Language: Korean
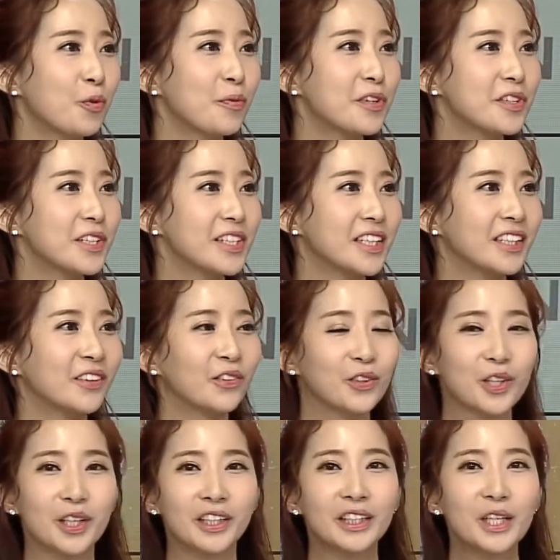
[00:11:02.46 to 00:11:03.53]
오면서 이제 이런
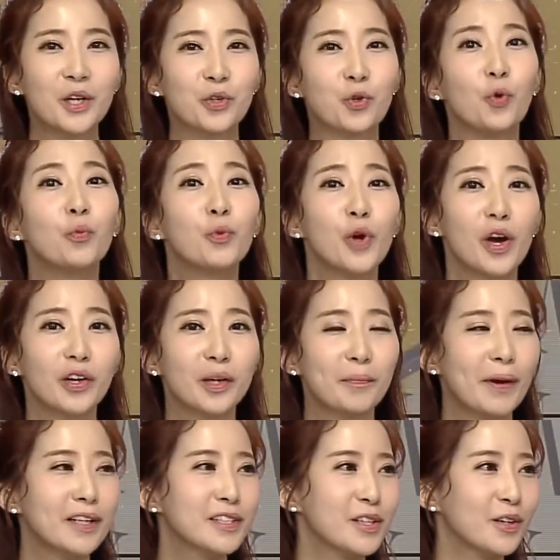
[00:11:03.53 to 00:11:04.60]
것들이 교묘하게
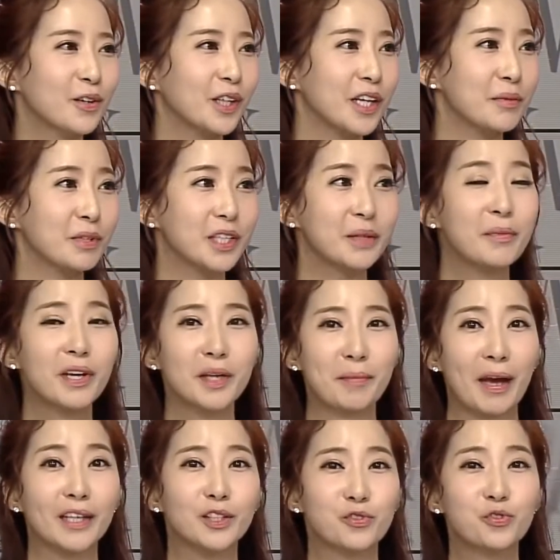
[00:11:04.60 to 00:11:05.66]
빠질 건 아니면 금액이
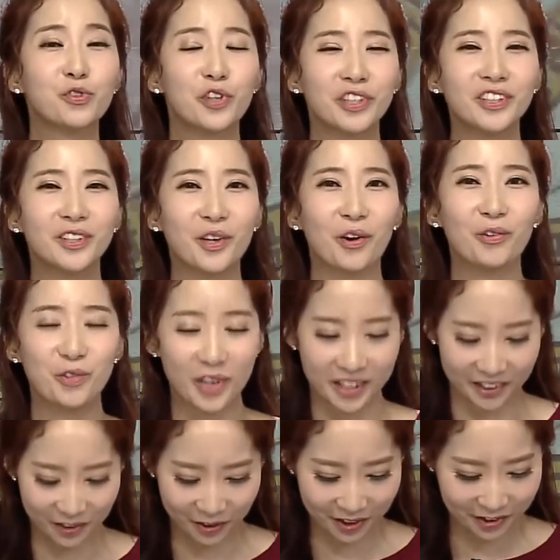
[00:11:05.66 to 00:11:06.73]
많이 줄어 있는 경우가
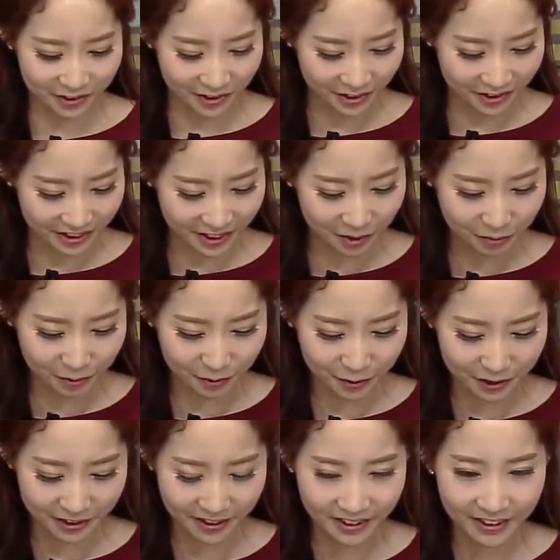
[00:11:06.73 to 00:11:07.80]
있더라고요. 이런
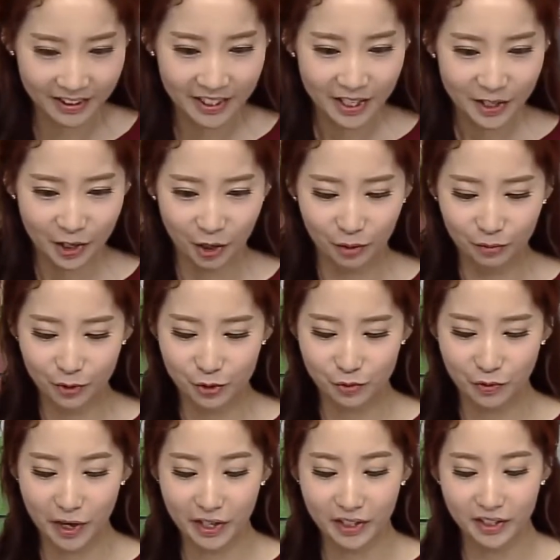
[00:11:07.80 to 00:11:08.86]
부분들 여러분도
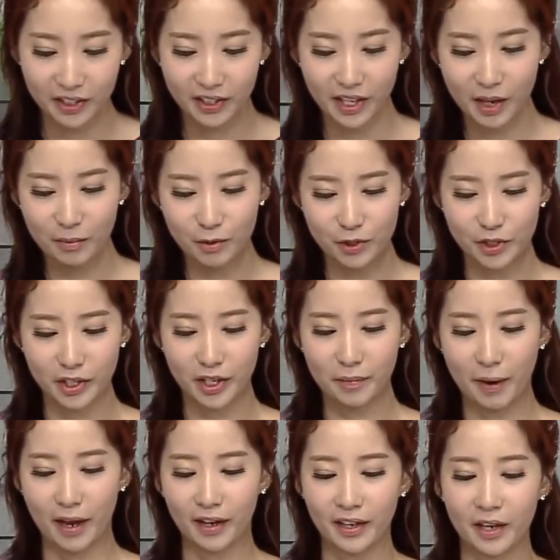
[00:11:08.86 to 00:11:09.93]
좀 확인을 해보시길
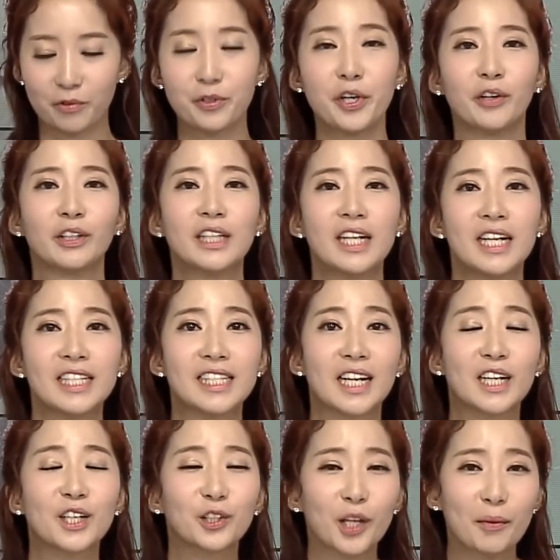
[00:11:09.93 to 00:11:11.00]
바라겠고요. 자
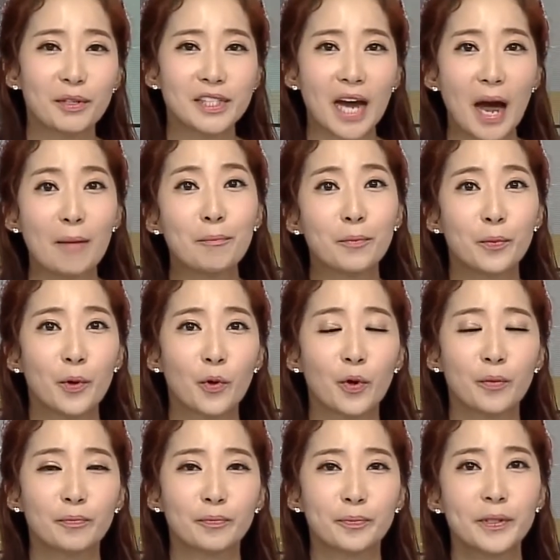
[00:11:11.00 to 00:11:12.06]
그렇다면 이제
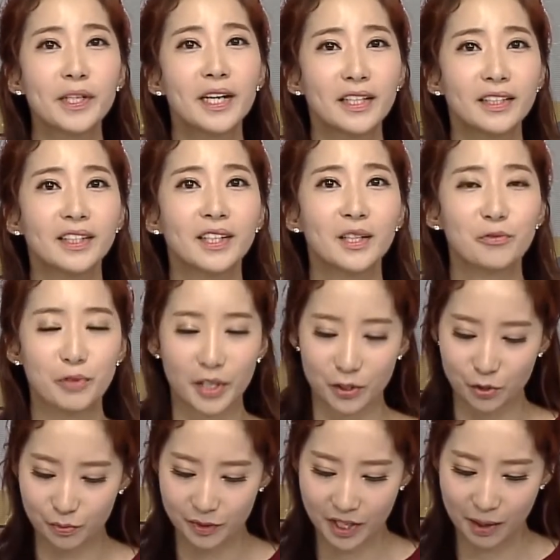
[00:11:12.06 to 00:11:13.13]
안보험 플랜을 우리가
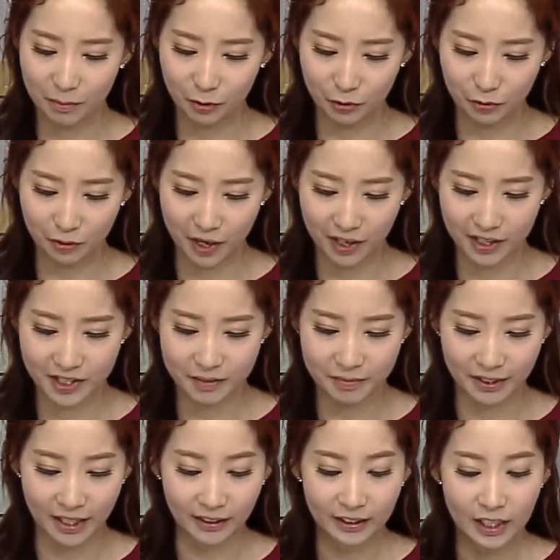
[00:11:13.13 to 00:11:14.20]
좀 짜보도록
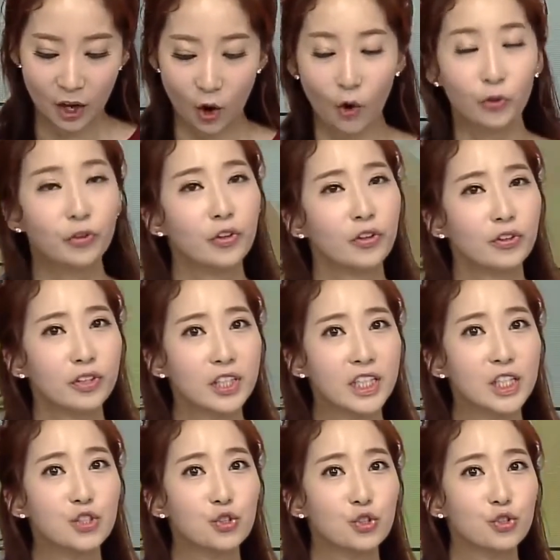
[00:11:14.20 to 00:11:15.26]
하겠습니다. 어떤
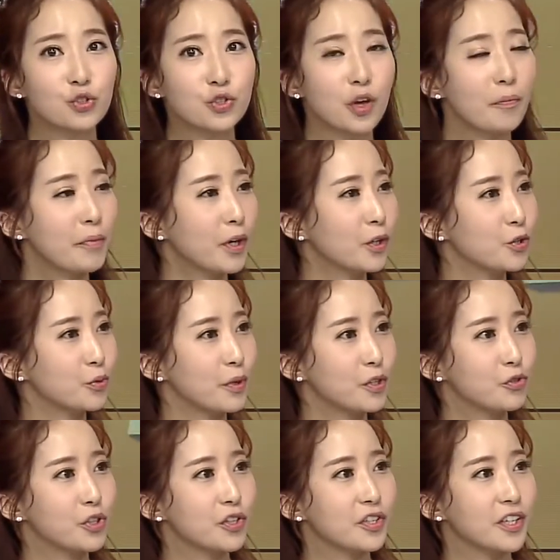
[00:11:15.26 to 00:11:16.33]
기준으로 선별을 좀
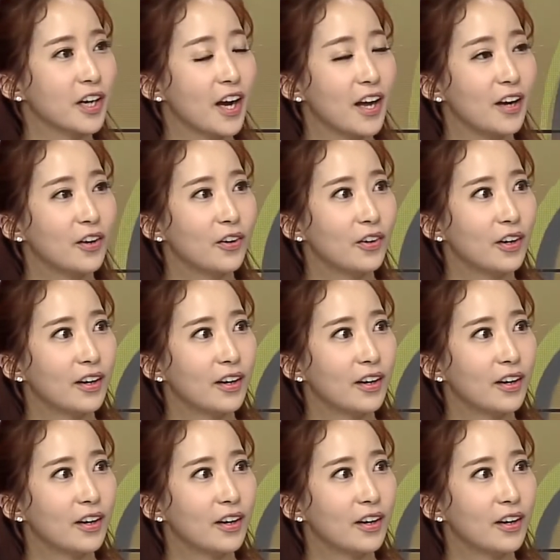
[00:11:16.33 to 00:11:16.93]
해주셨을까요?